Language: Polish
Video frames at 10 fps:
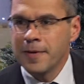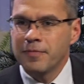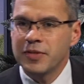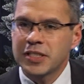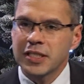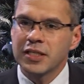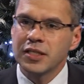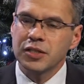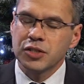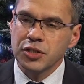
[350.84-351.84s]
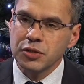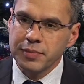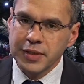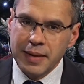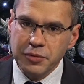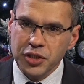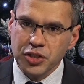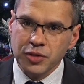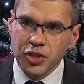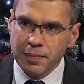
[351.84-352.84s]
Więc Ale... y, y, ja myślę,
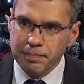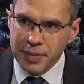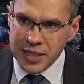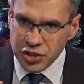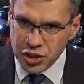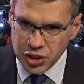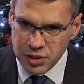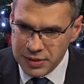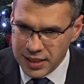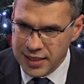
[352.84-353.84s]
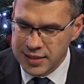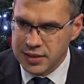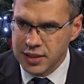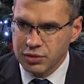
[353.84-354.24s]
że trzeba patrzeć im na ręce.